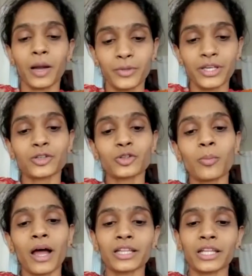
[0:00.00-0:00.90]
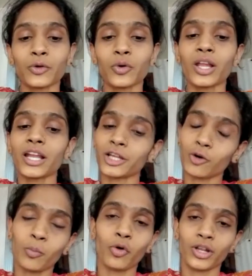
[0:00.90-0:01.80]
अभी तो बात नहीं हुई लेकिन
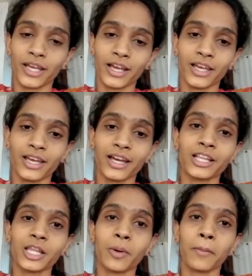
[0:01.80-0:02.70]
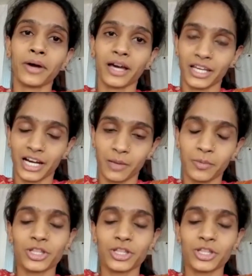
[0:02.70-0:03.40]
वो बोल के गए हैं जब आप हरियाणा में